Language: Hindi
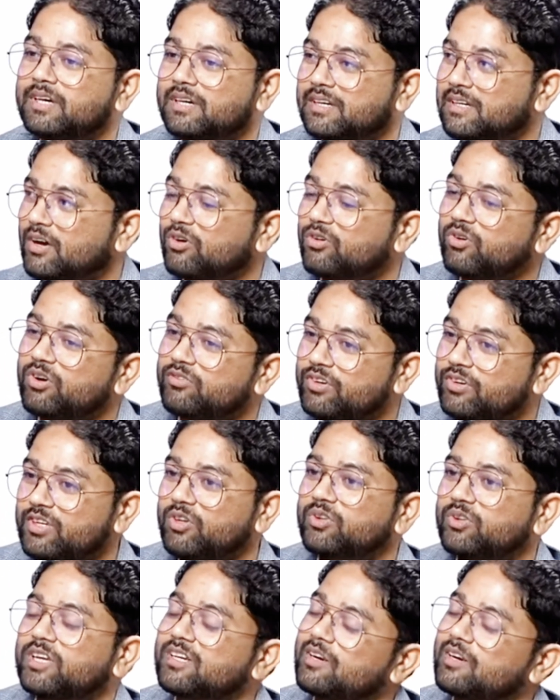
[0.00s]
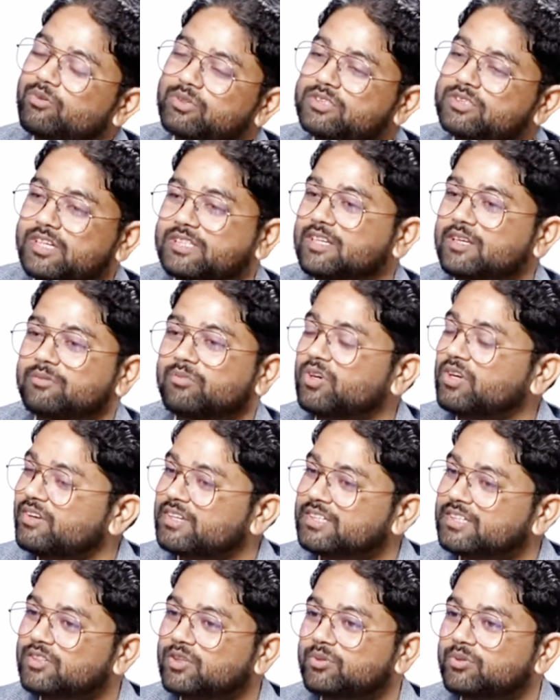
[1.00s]
ना कोई वीडियो देखना कुछ नहीं सर
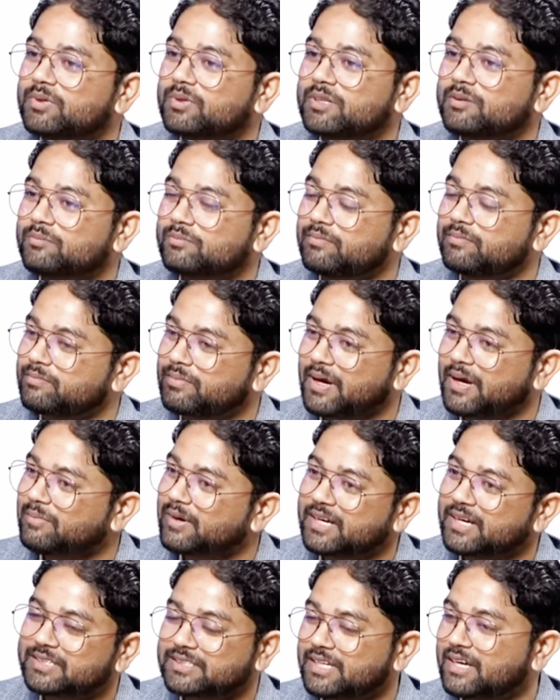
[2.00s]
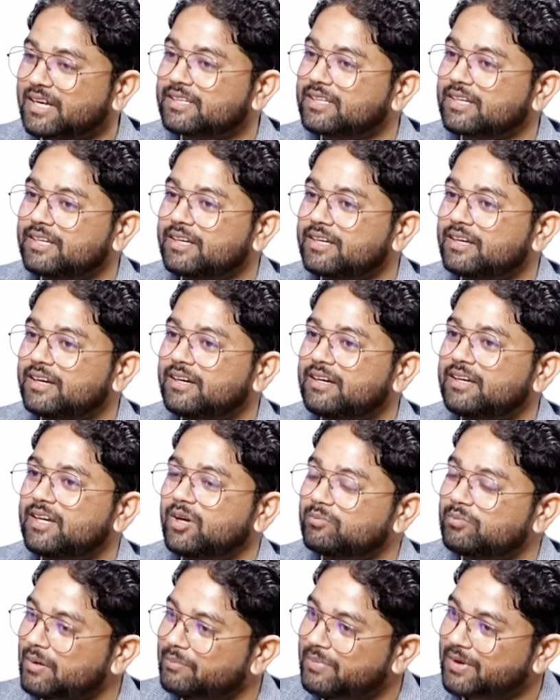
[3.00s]
मोटिवेशन तो मतलब पापा का चेहरा देख लेना
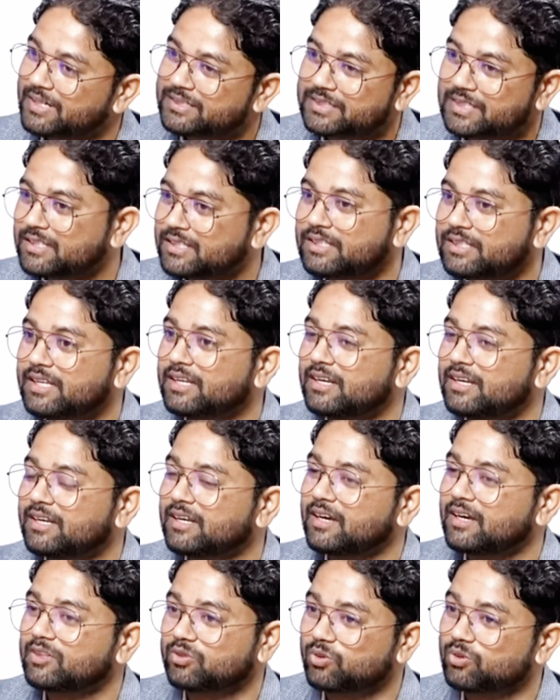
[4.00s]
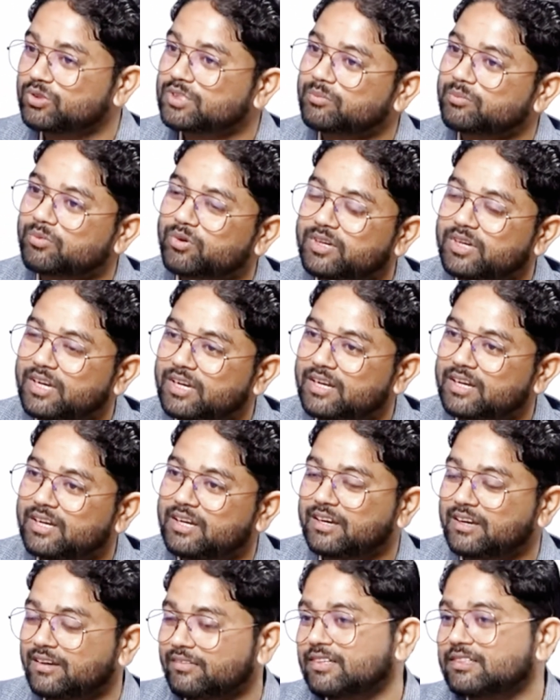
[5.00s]
पापा की स्थिति देख लेना दो सपोर्ट कर रहे हैं
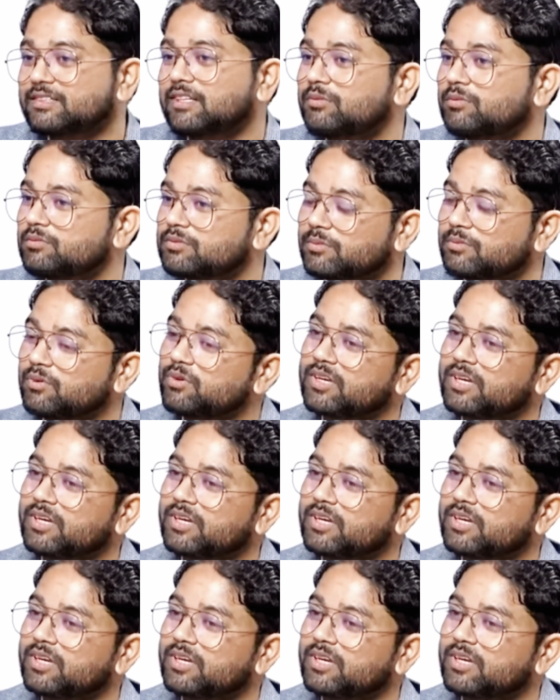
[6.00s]
गर्लफ्रेंड तो सपोर्ट कर रही